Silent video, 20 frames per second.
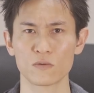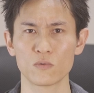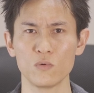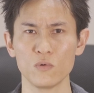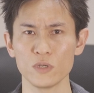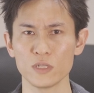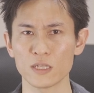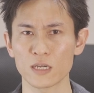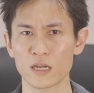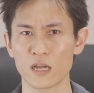こ
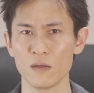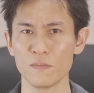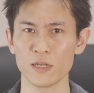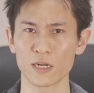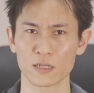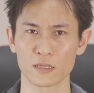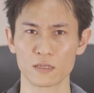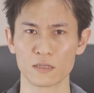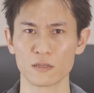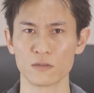ういった
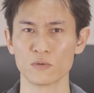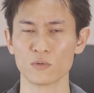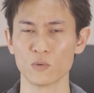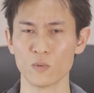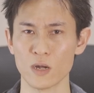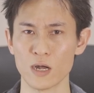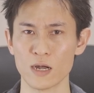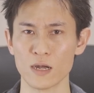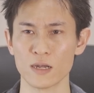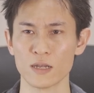カメラっていう
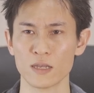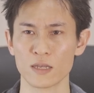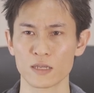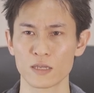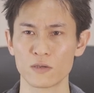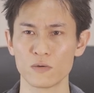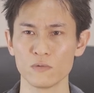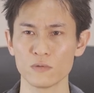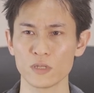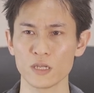のは
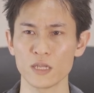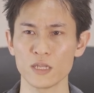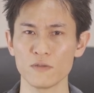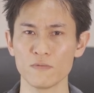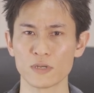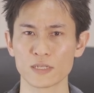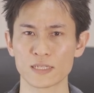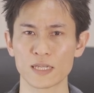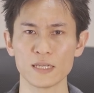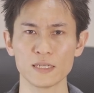基本的に
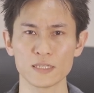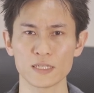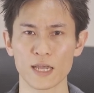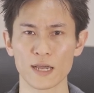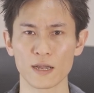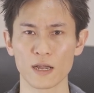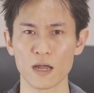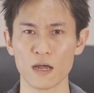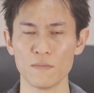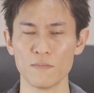は
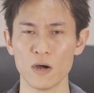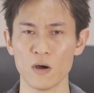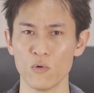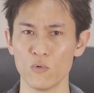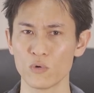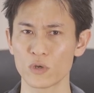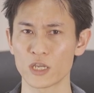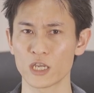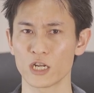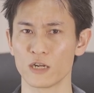センサーが
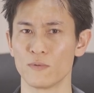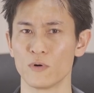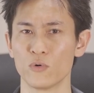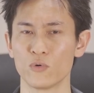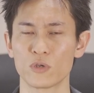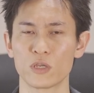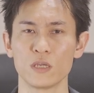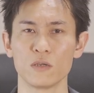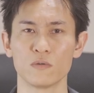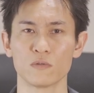大きければ
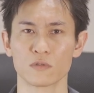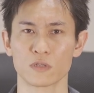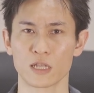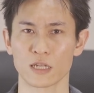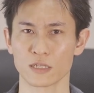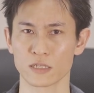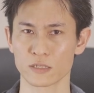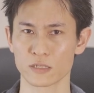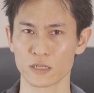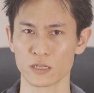大きいほどな
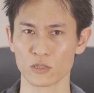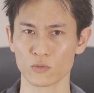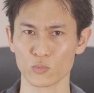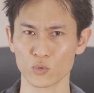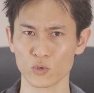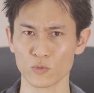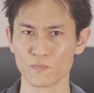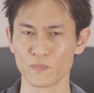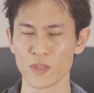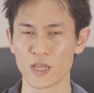んですけど
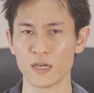も、